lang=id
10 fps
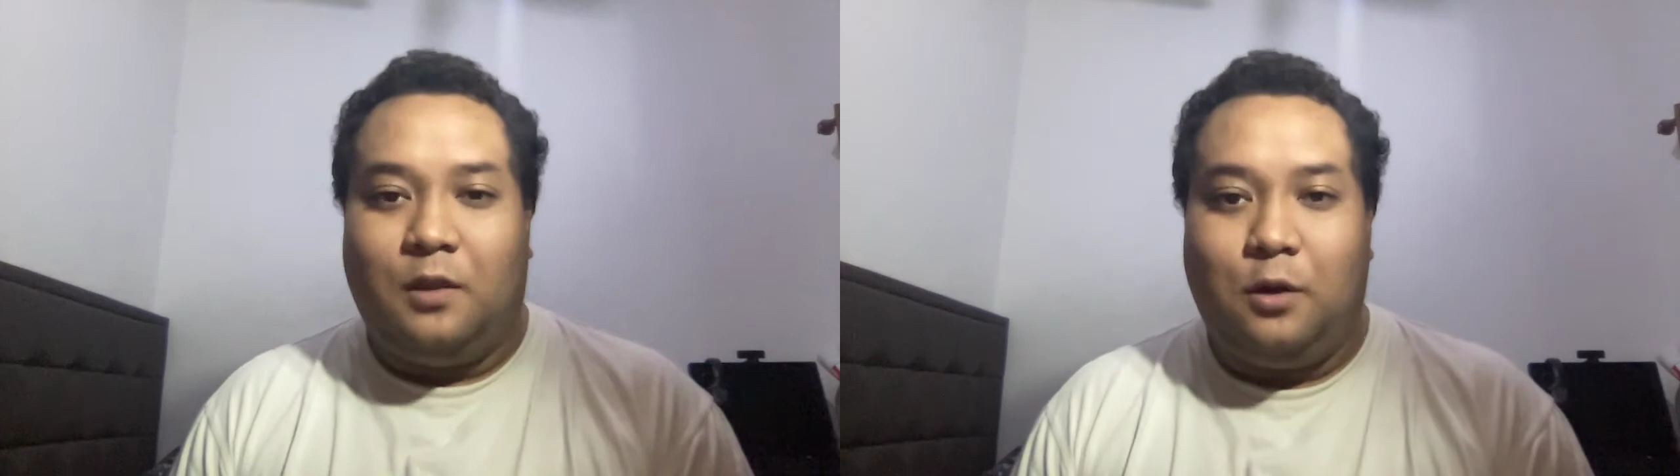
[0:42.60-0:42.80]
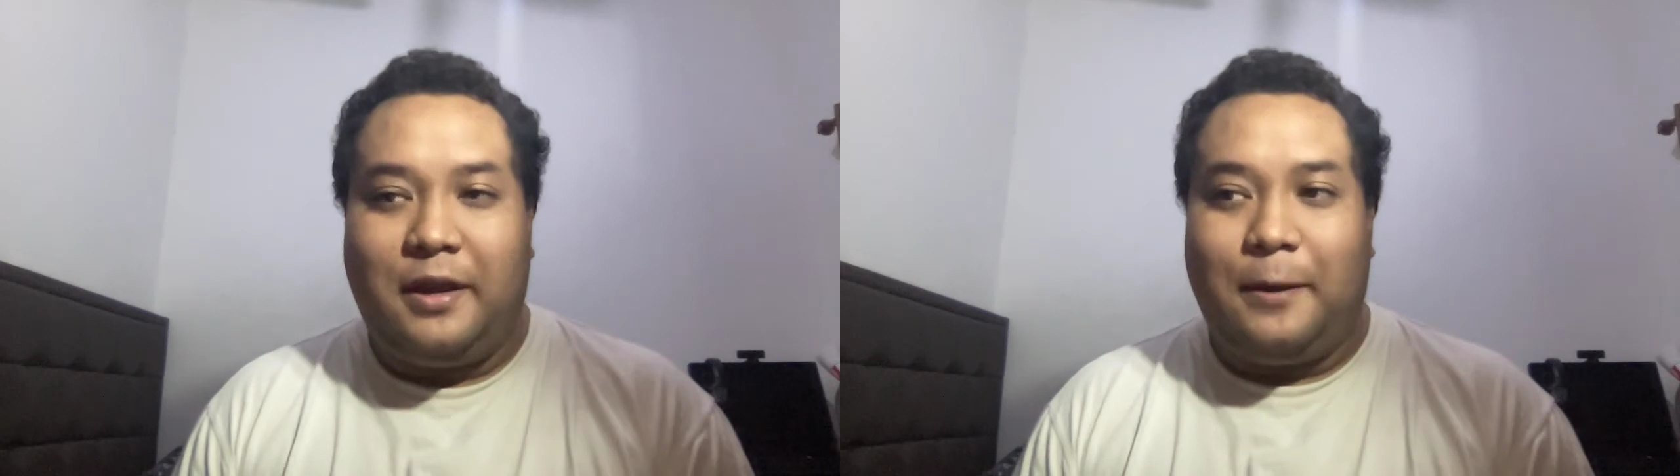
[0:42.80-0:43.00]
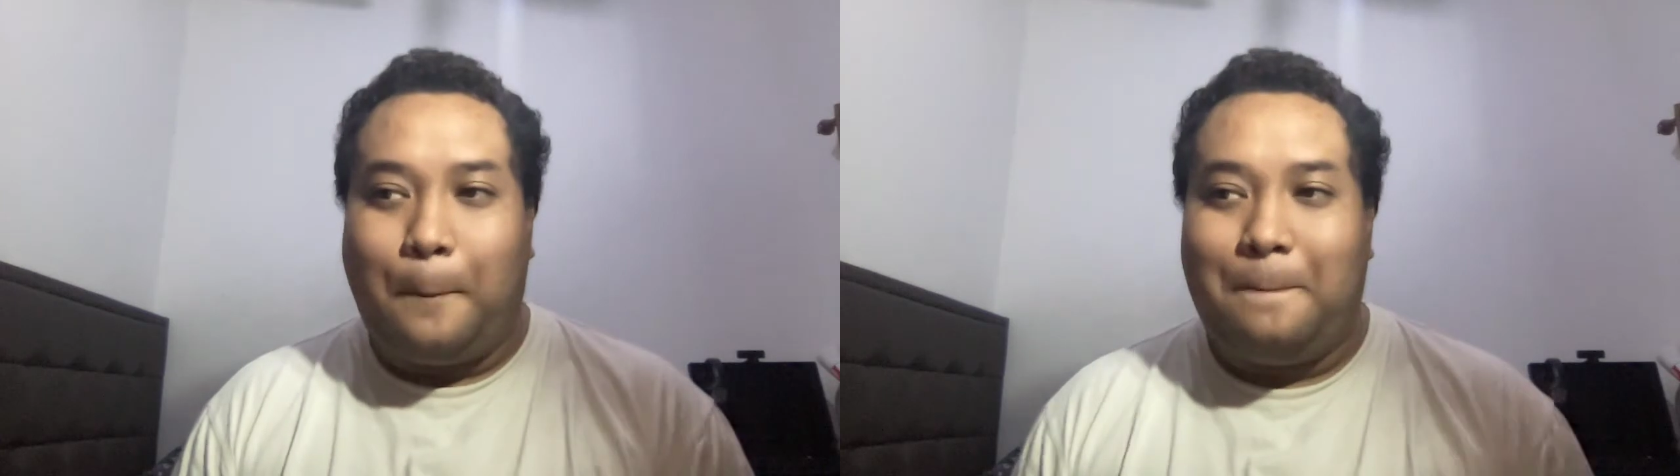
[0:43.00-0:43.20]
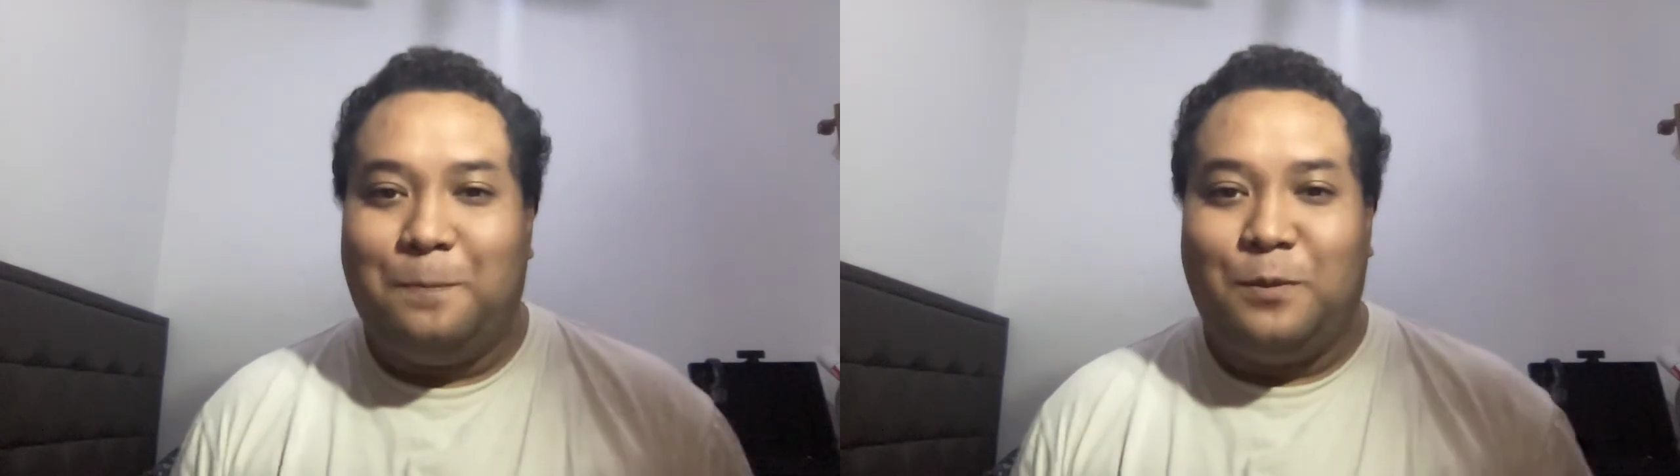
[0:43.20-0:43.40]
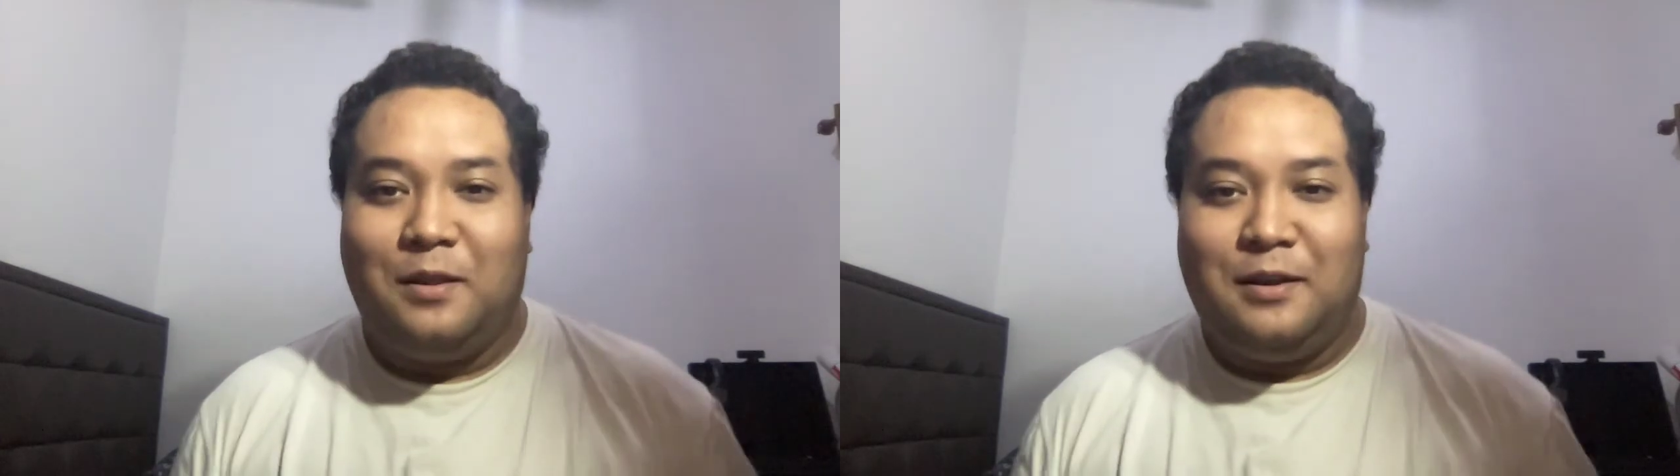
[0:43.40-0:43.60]
Oke. Okay.
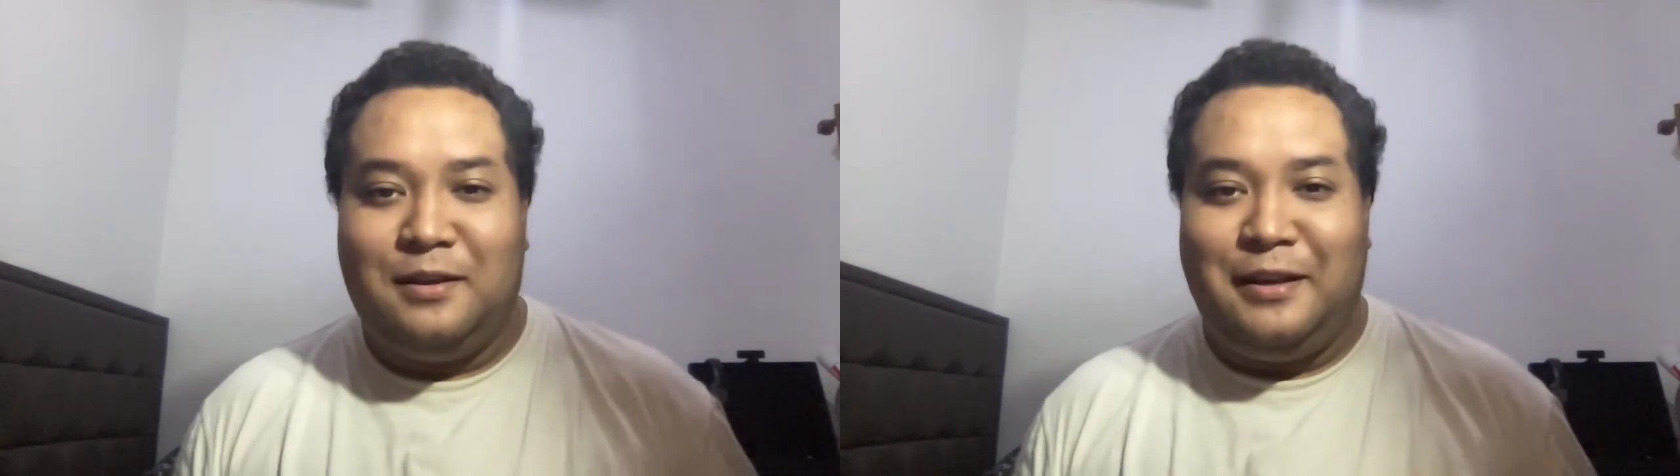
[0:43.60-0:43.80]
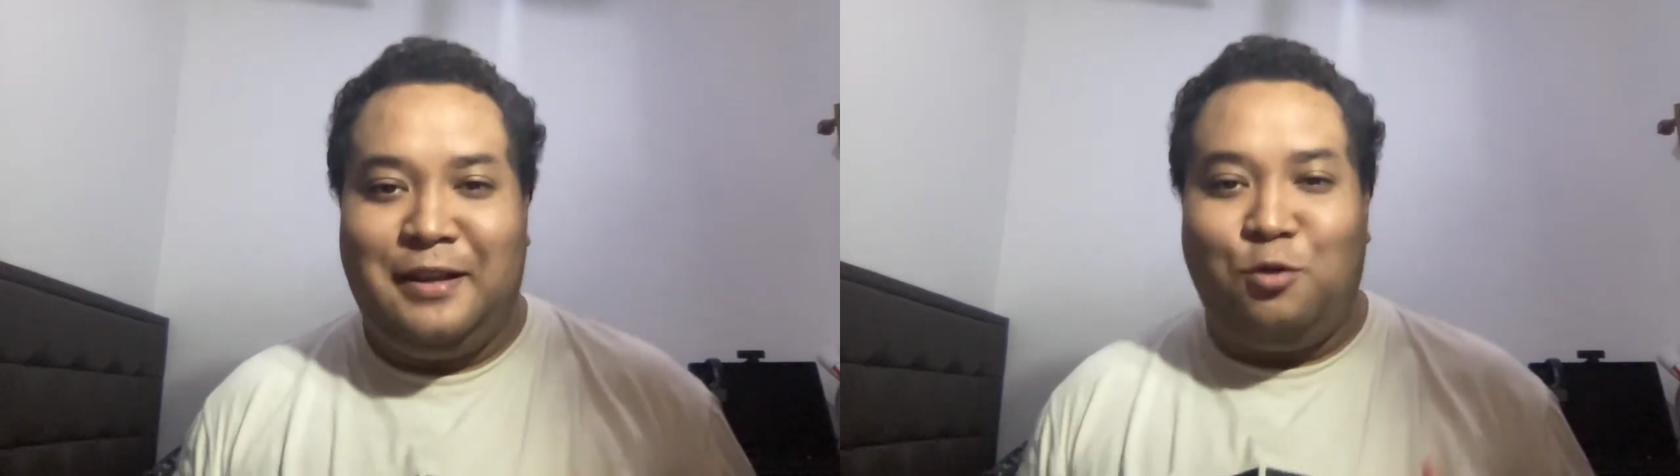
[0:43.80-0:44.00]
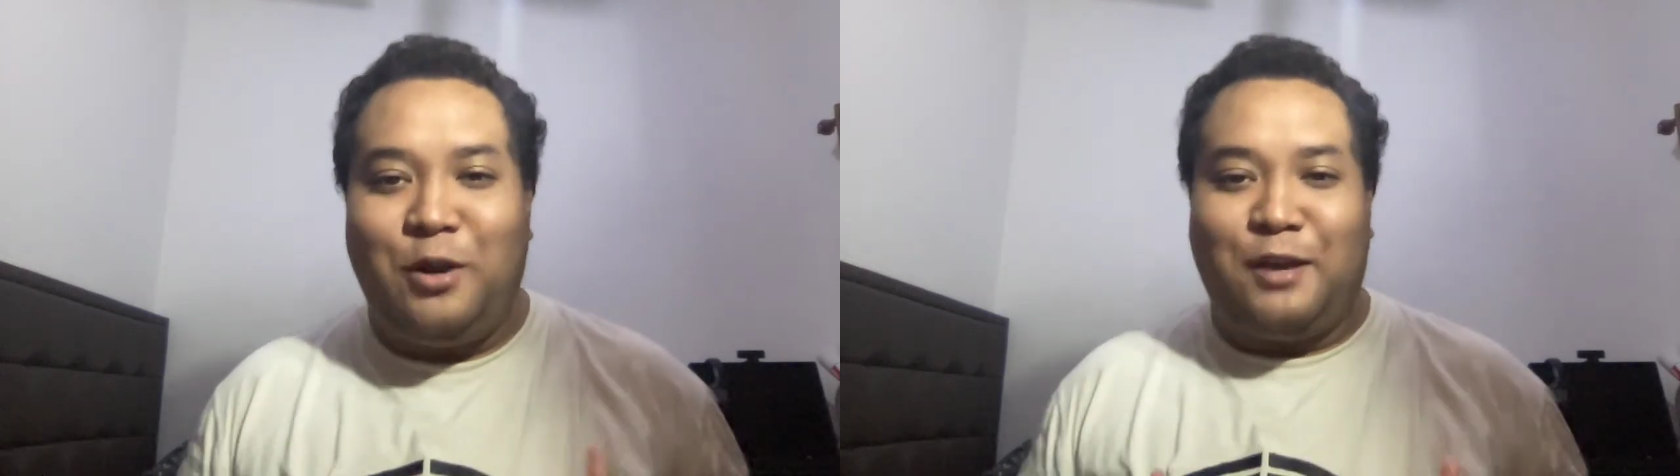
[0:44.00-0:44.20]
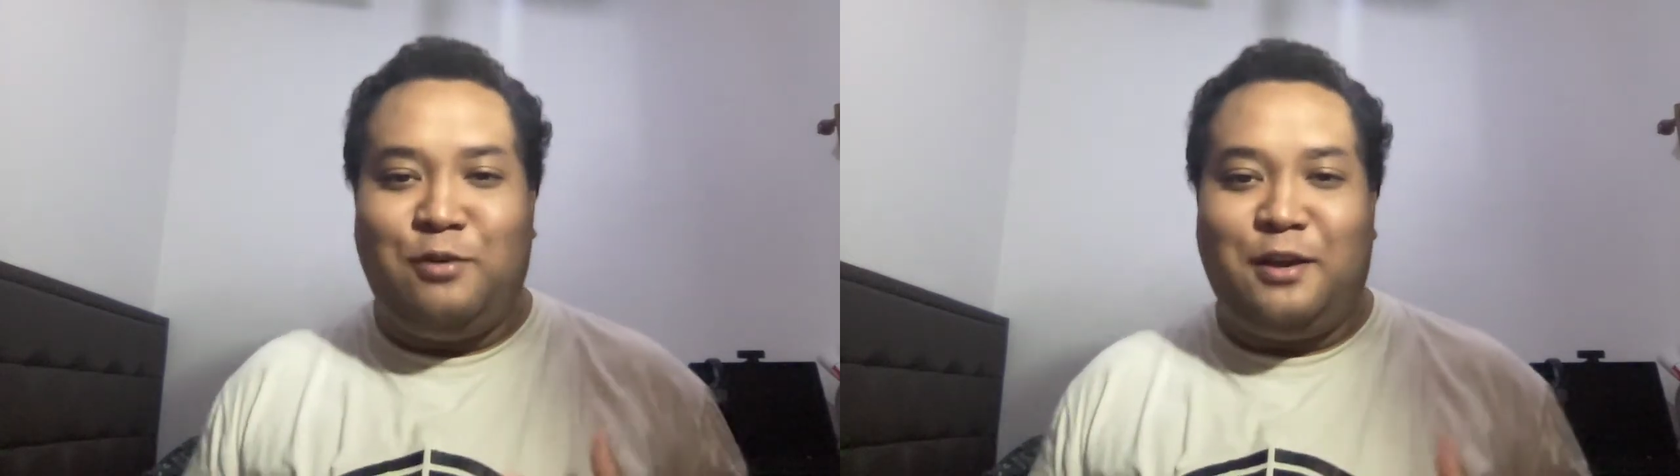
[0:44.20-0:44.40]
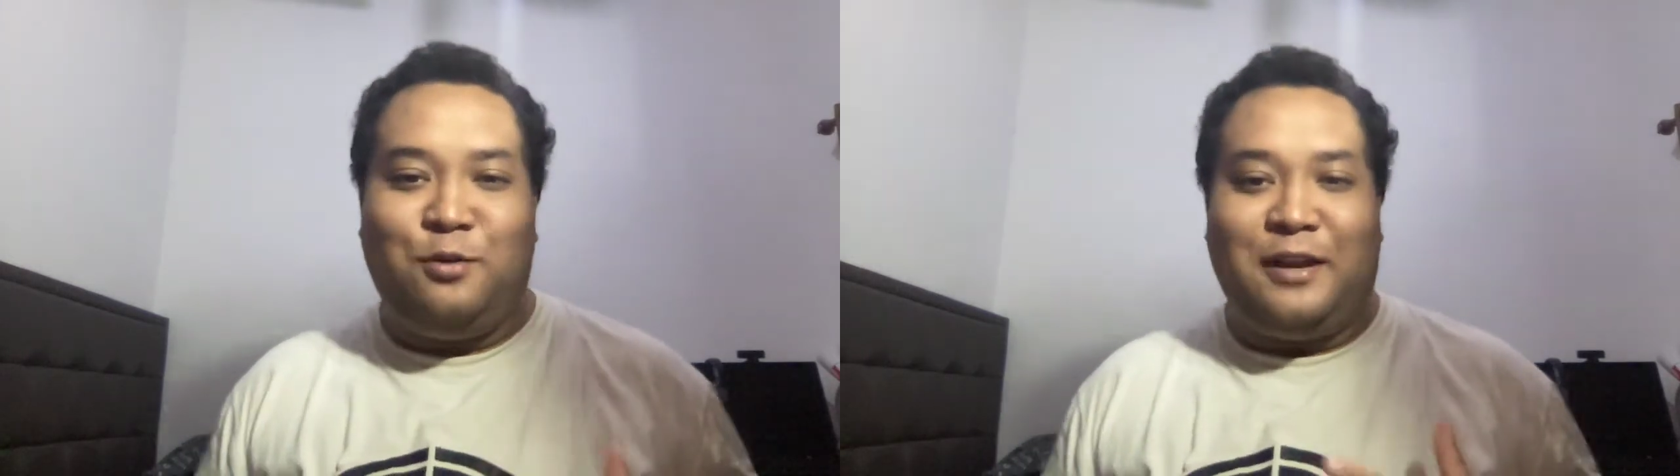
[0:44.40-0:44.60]
Ini unik
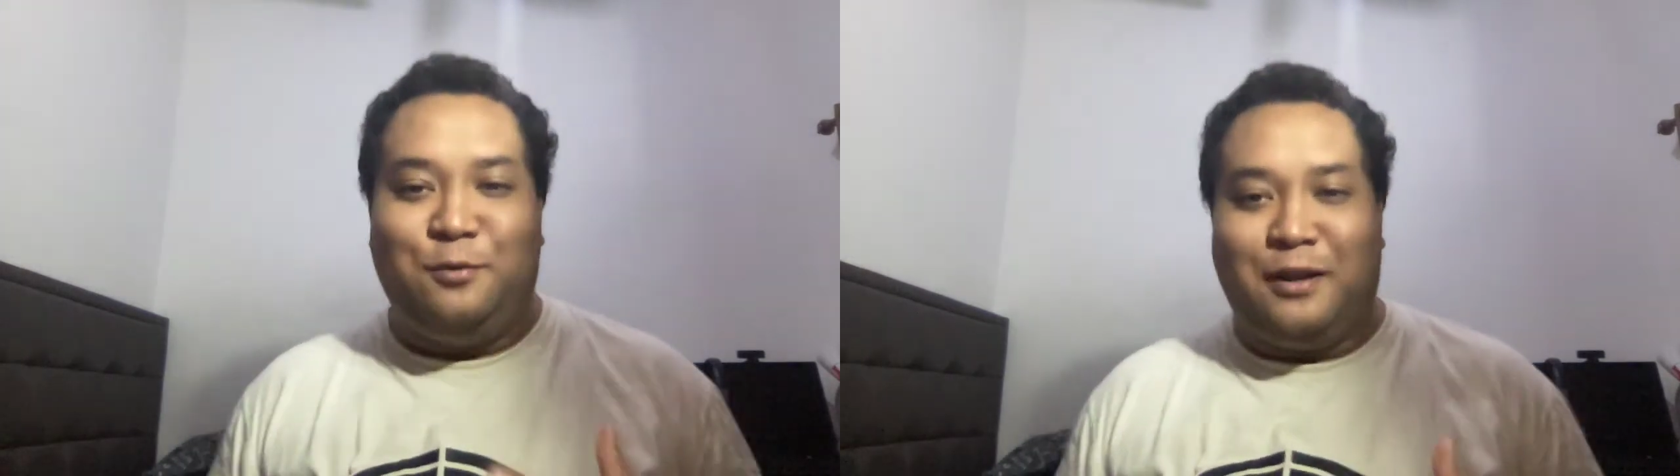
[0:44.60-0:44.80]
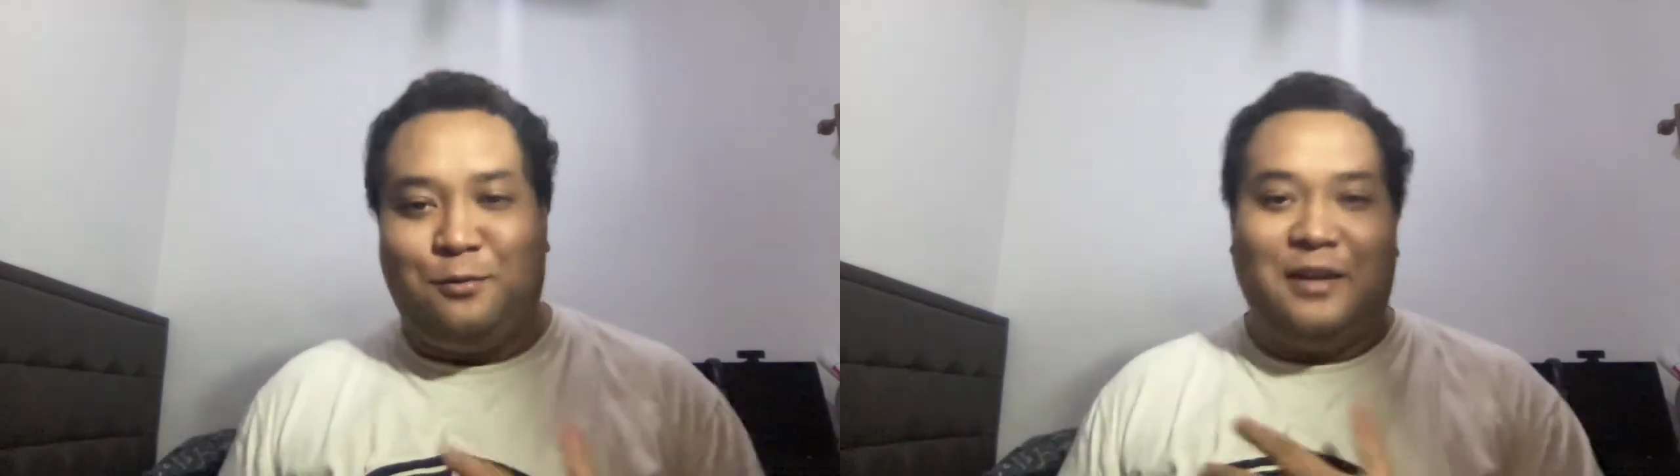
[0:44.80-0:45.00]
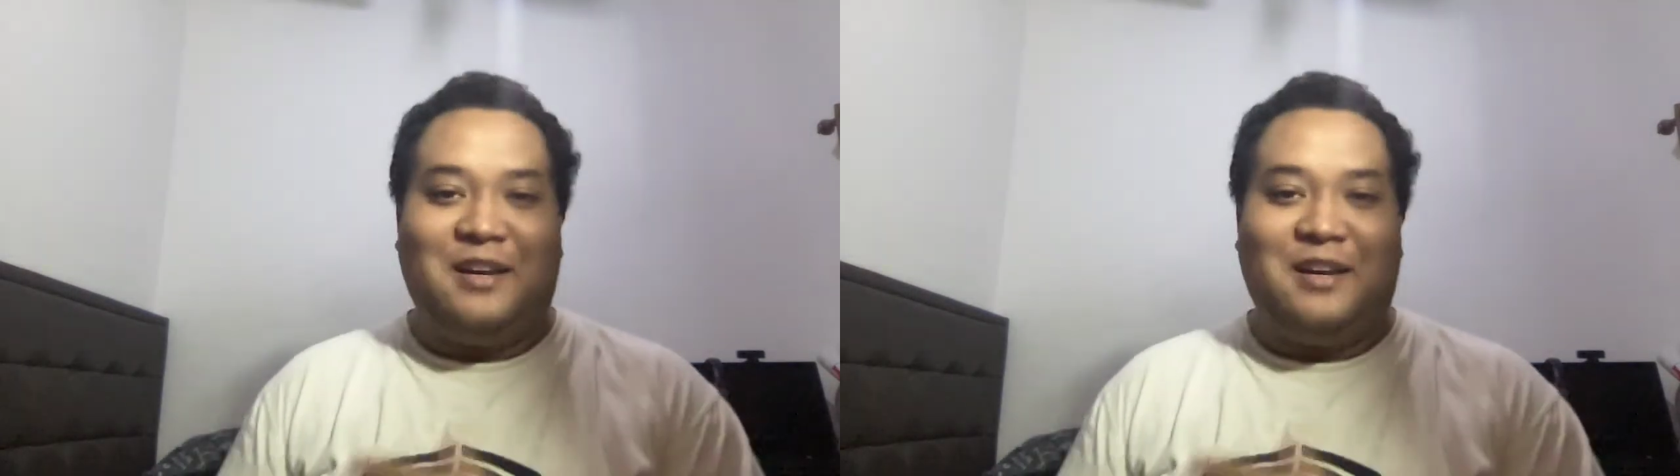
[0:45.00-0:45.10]
unik unik unik unik.